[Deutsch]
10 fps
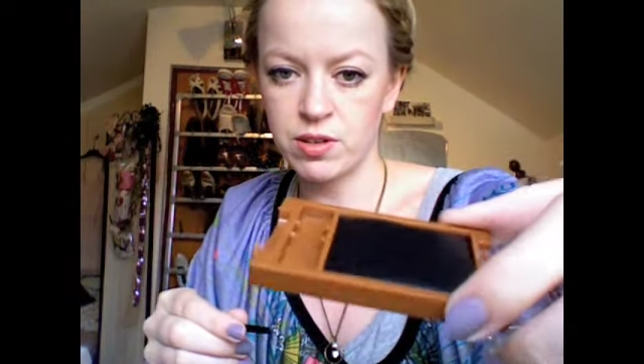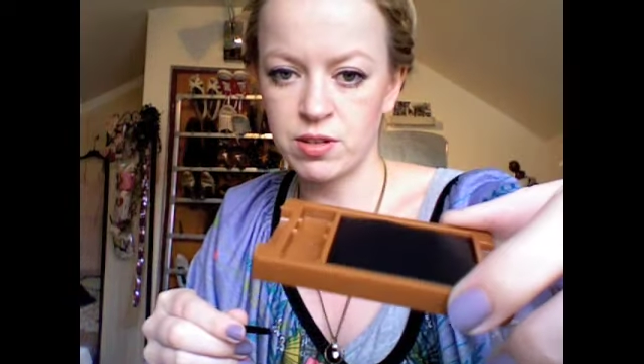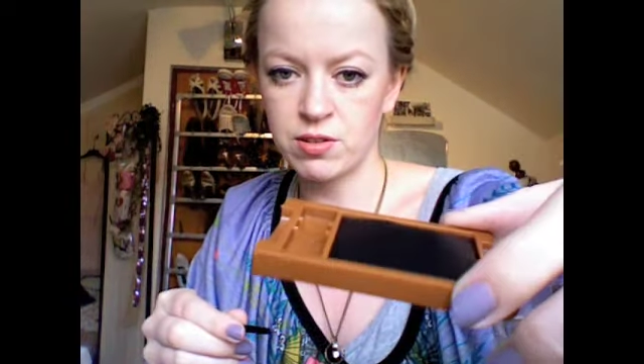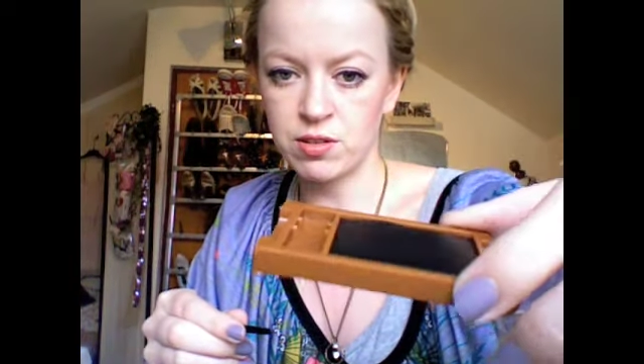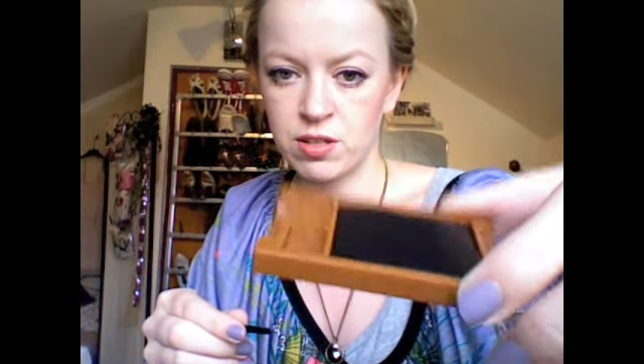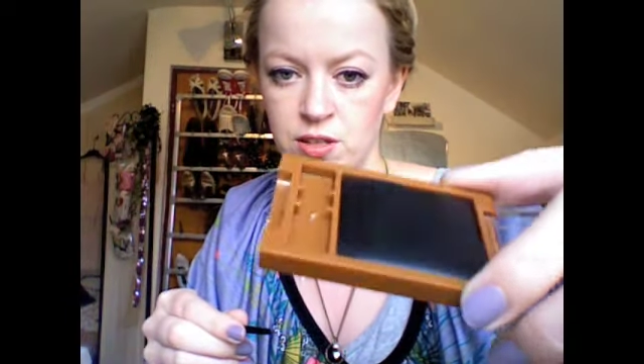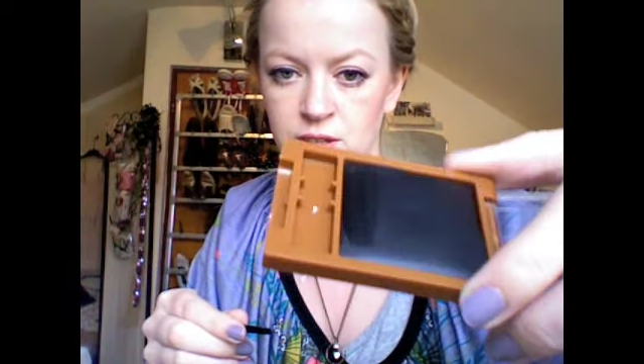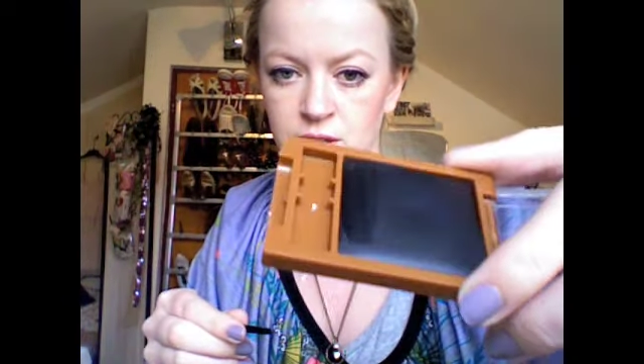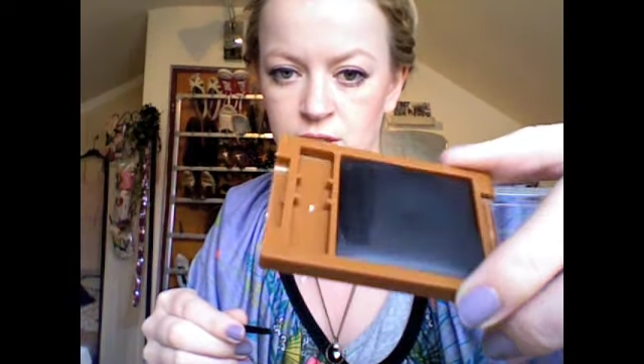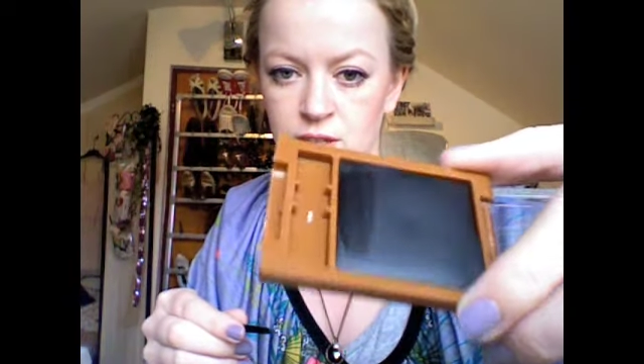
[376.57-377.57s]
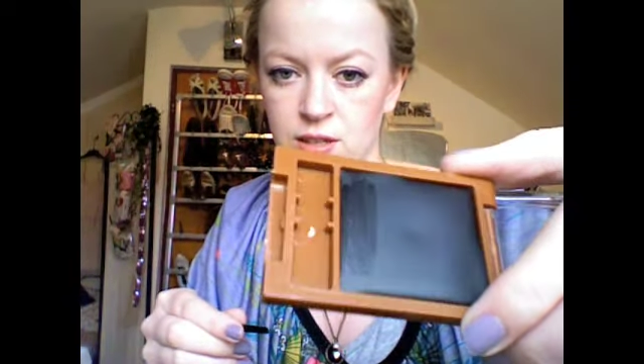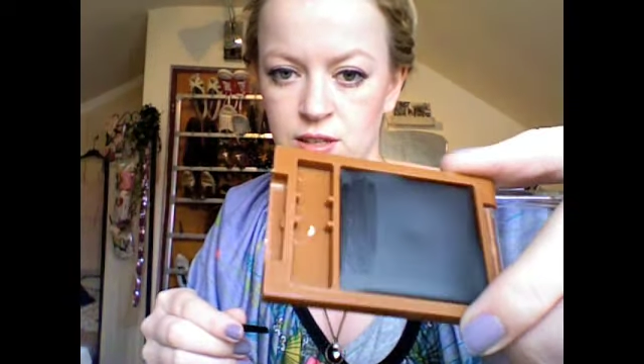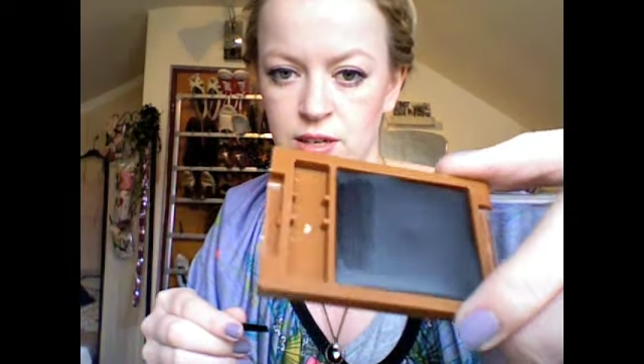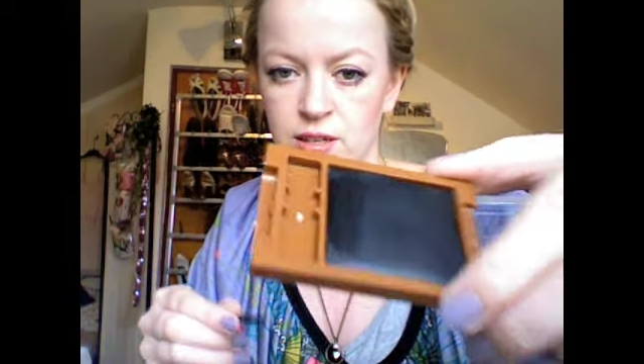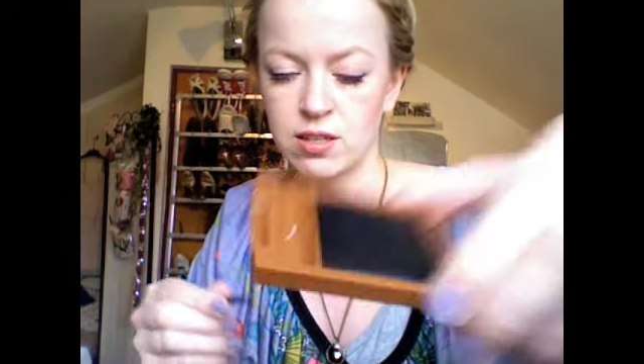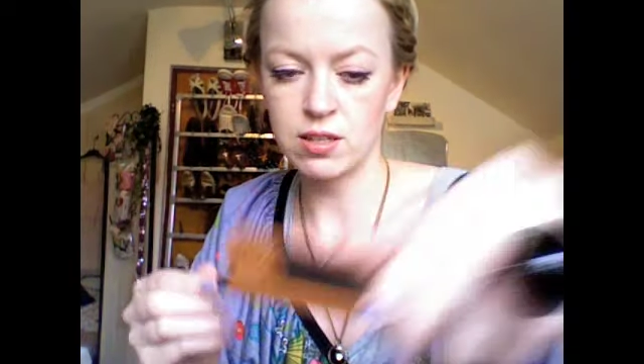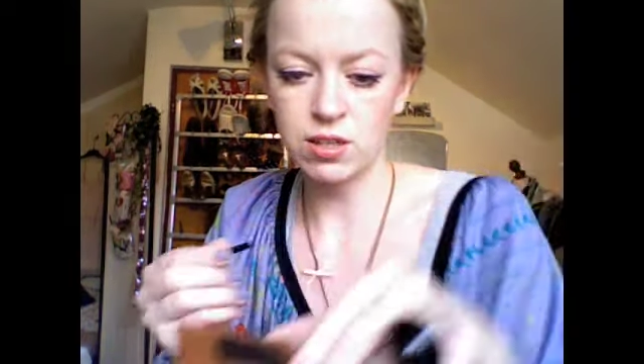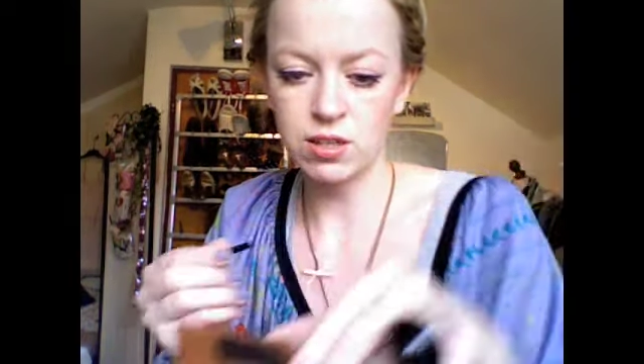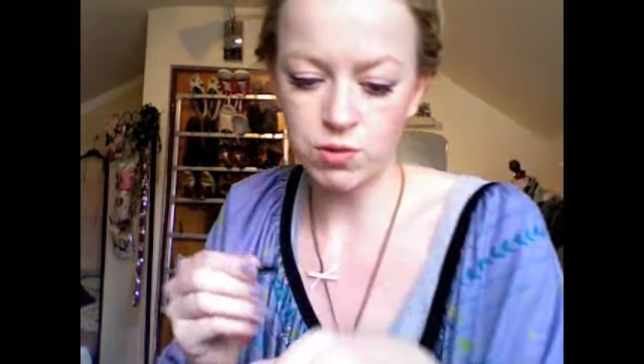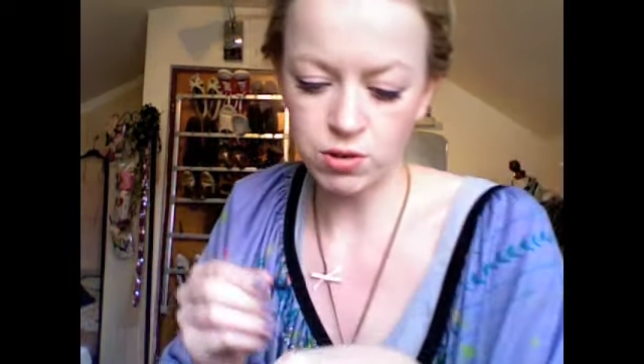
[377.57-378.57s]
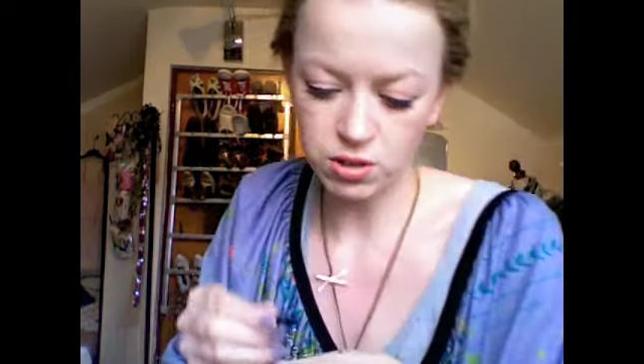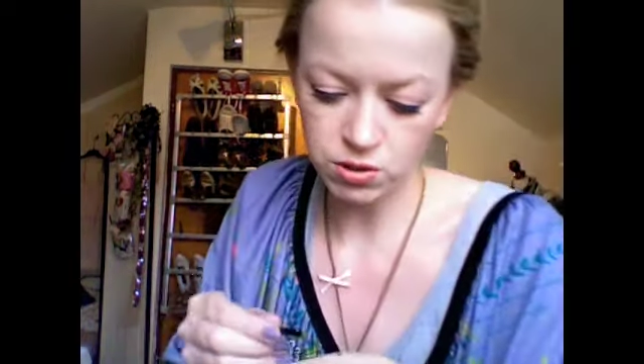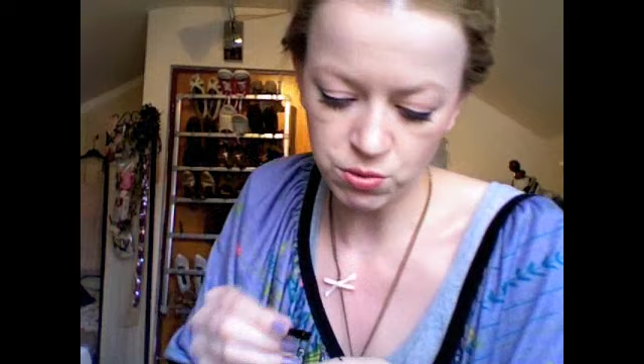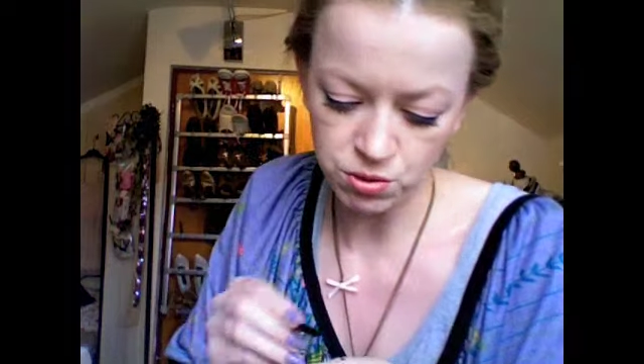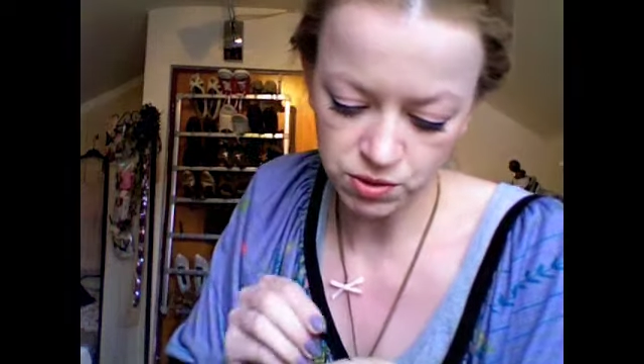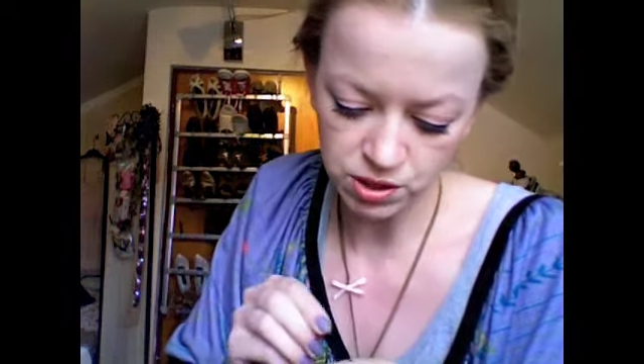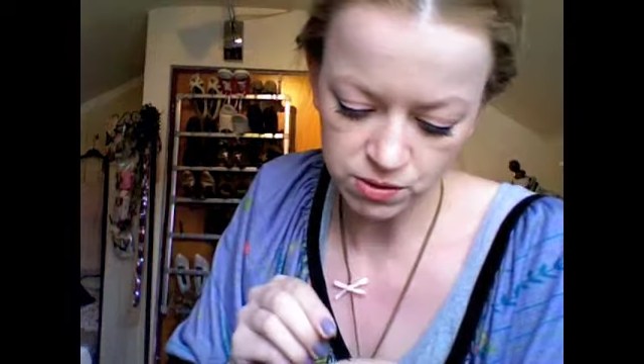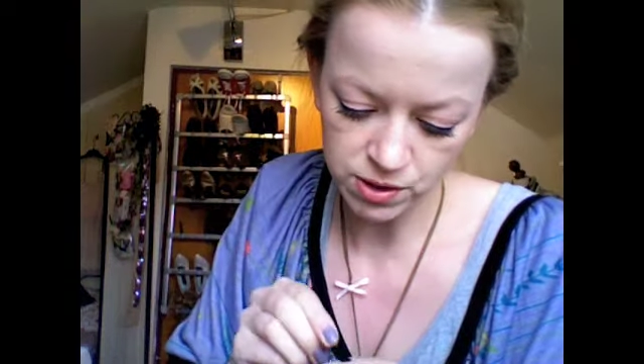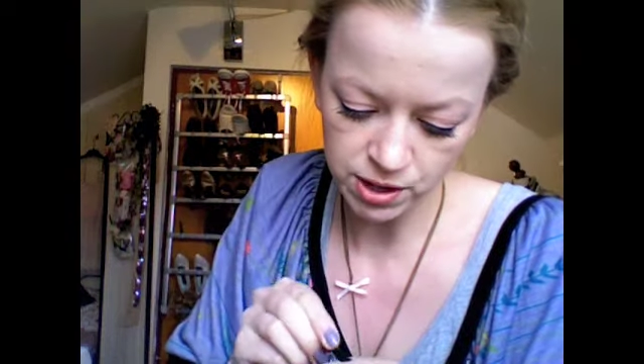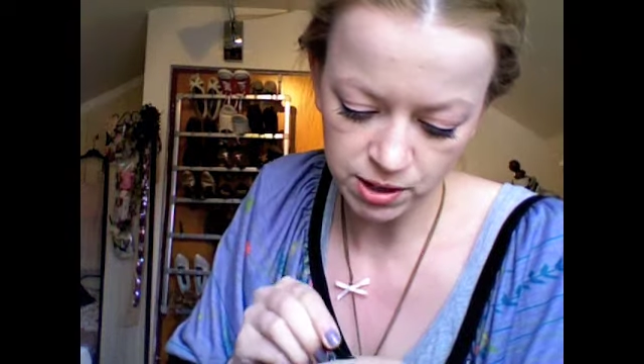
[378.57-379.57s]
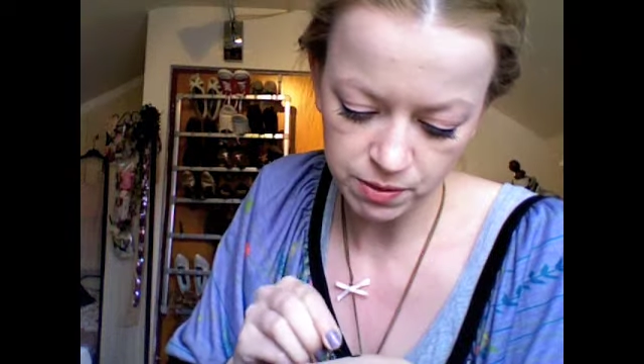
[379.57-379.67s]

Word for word: Also seht ihr das? Da ist eigentlich jetzt nicht wirklich groß was weg.